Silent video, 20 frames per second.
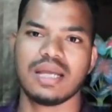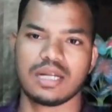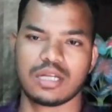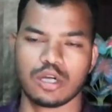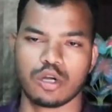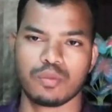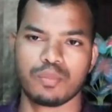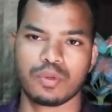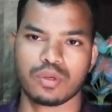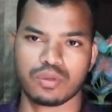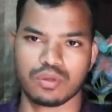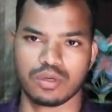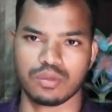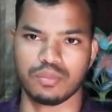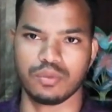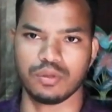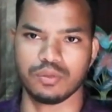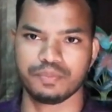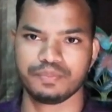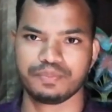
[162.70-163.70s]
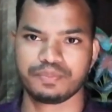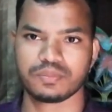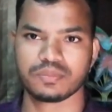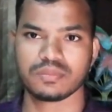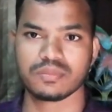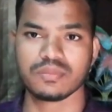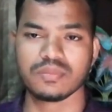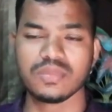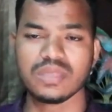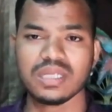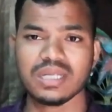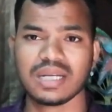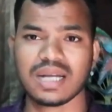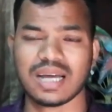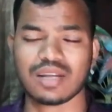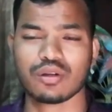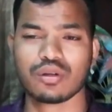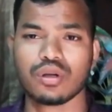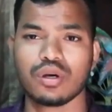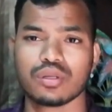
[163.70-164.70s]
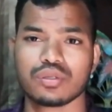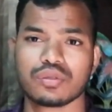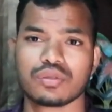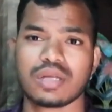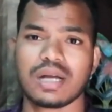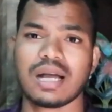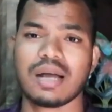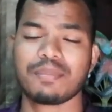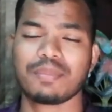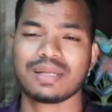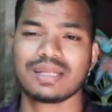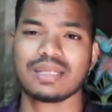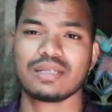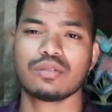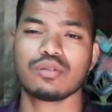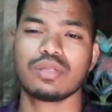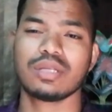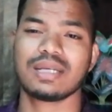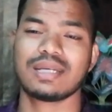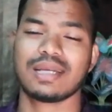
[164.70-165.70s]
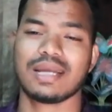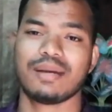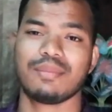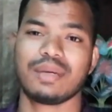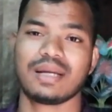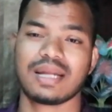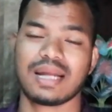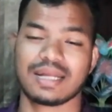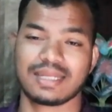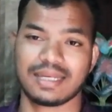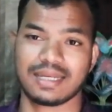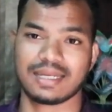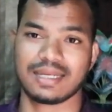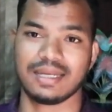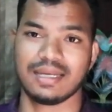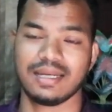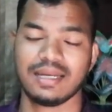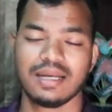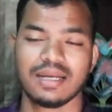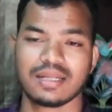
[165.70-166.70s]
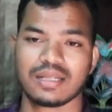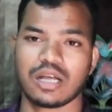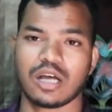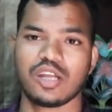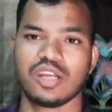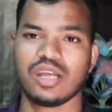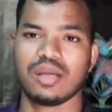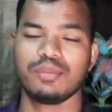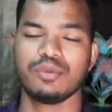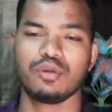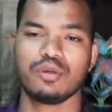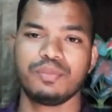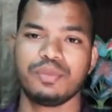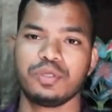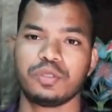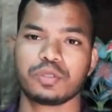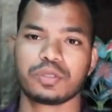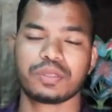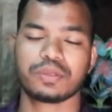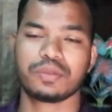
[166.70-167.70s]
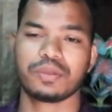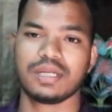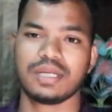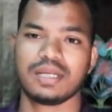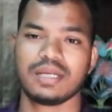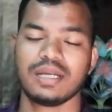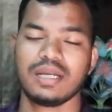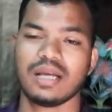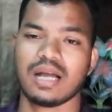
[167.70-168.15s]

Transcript: এটার উপর করব কারণ অযথা আপনাদের যদি গ্রামা না থাকে তাহলে আমি ওই ভিডিওটা করে